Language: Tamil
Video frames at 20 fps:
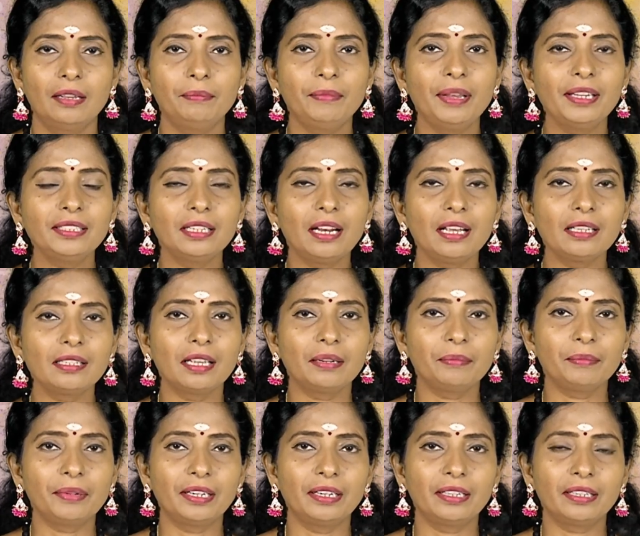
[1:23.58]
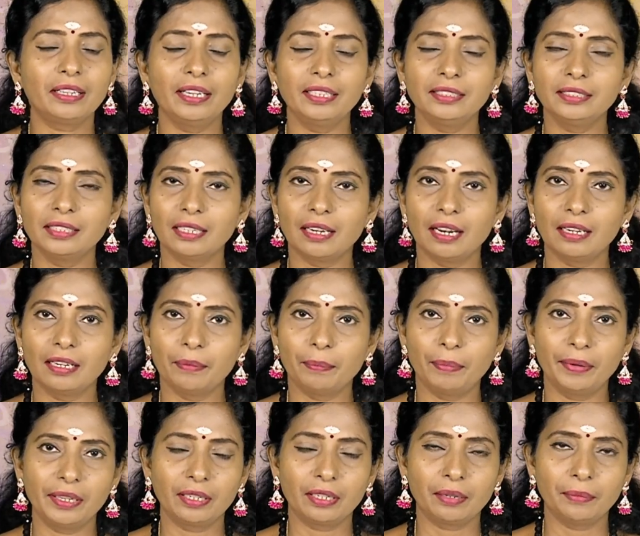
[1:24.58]
மேஷராசி அன்பர்களுக்கு இன்றைய நாள்
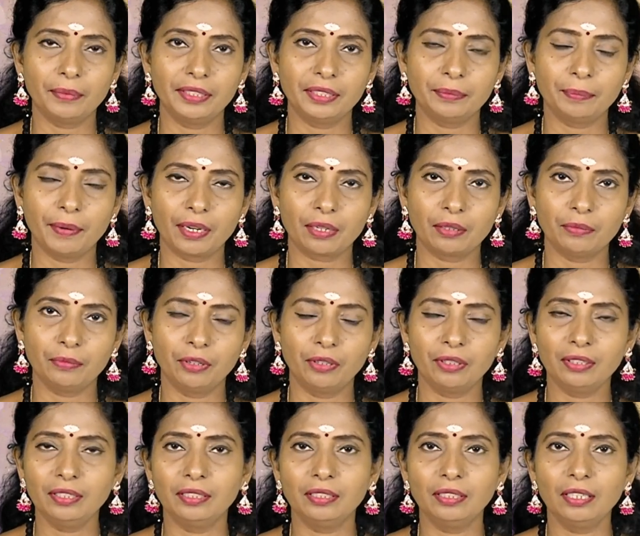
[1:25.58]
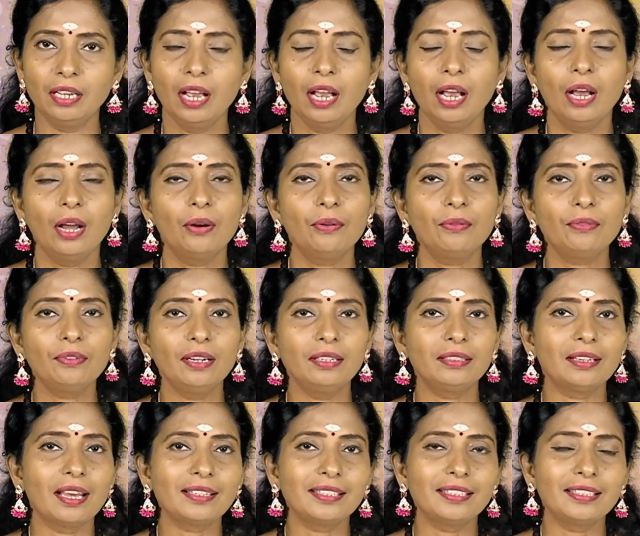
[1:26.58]
எப்படி இருக்கும் என்று பார்க்கும் பொழுது உங்கள்
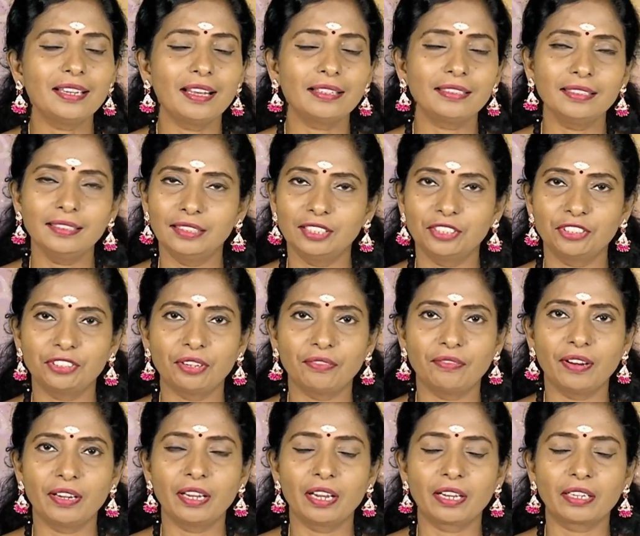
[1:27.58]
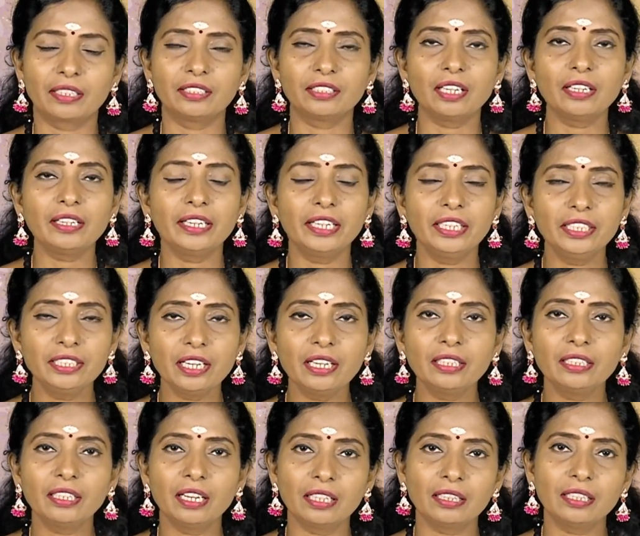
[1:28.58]
ராசிநாதன் செவ்வாயாகின்றார் இன்றைய
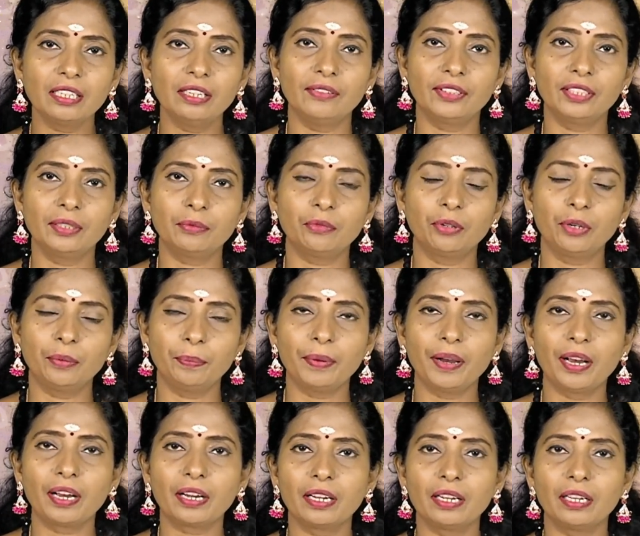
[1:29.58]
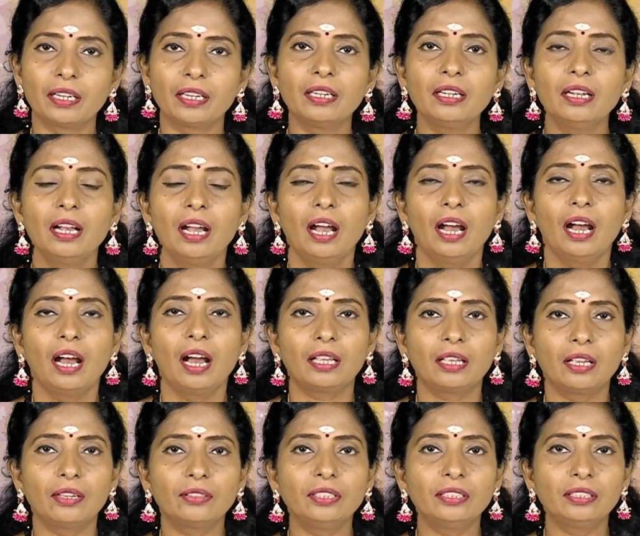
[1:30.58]
தினத்தில் வந்து குறிப்பாக
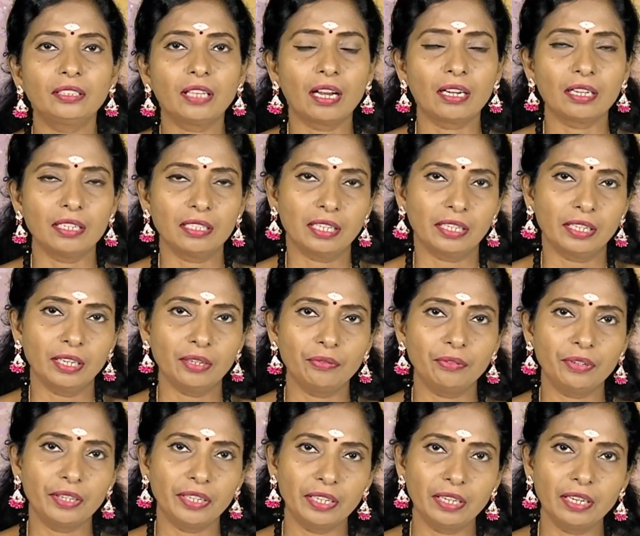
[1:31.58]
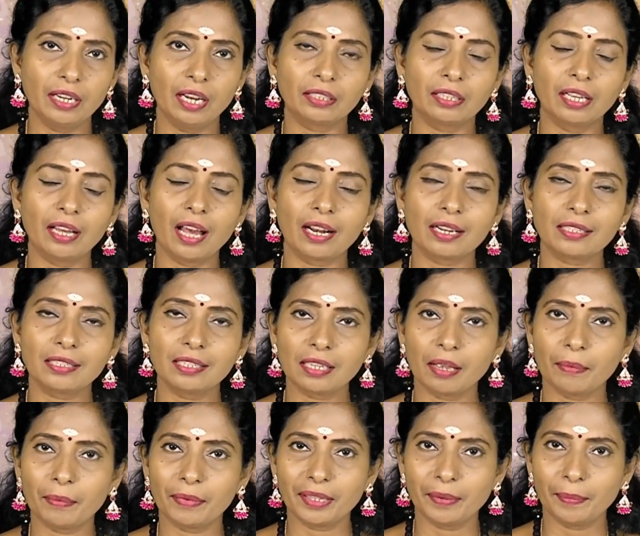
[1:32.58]
அதாவது தாங்கள் செய்யக்கூடிய அதாவது அரசு
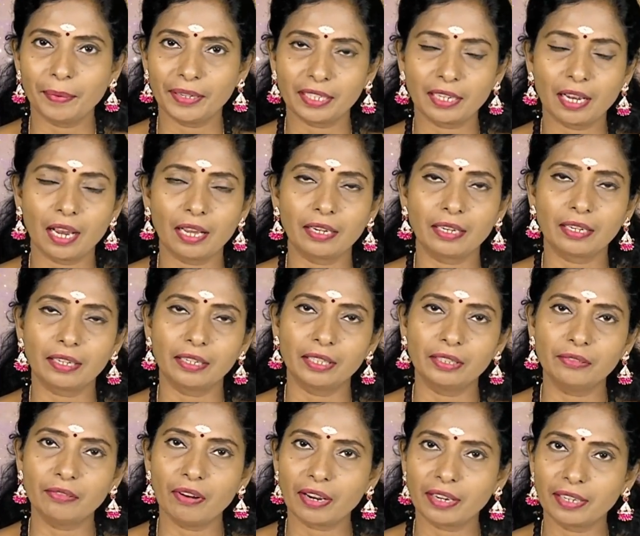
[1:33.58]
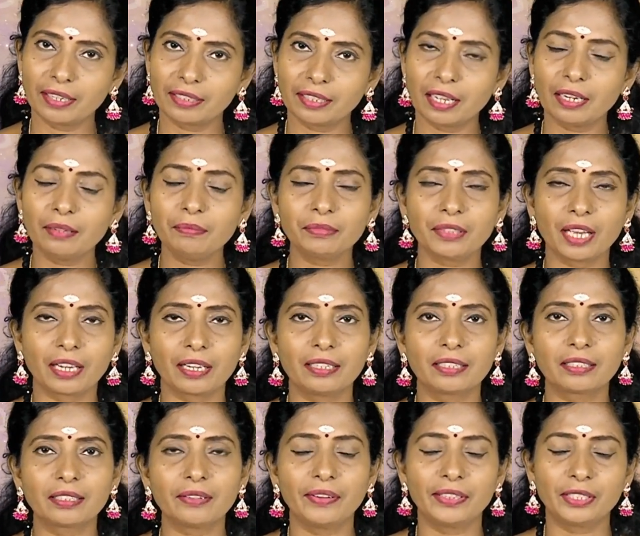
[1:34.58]
சம்பந்தப்பட்ட காரியங்கள் எதுவாக இருந்தாலும்
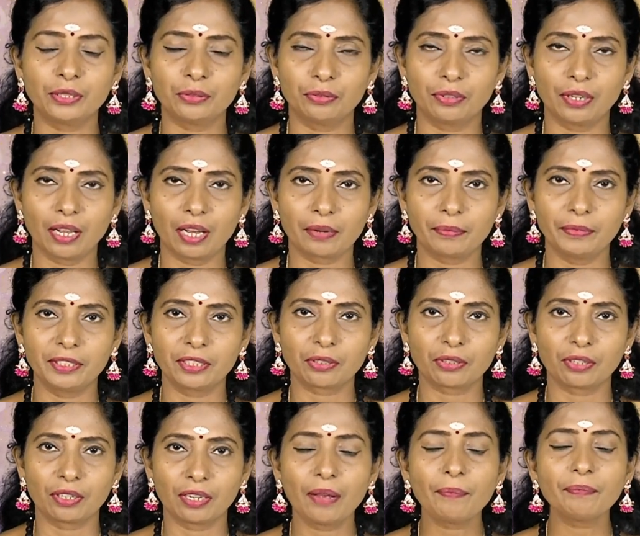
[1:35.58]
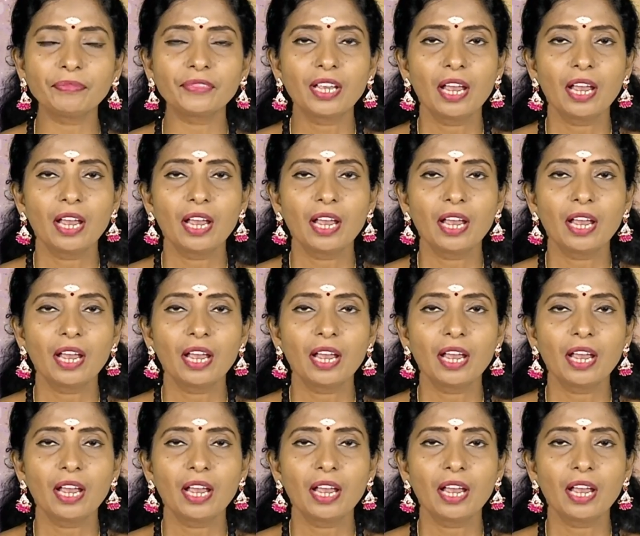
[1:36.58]
தங்களுக்கு வெற்றி உண்டாகும் என்று சொல்லலாம்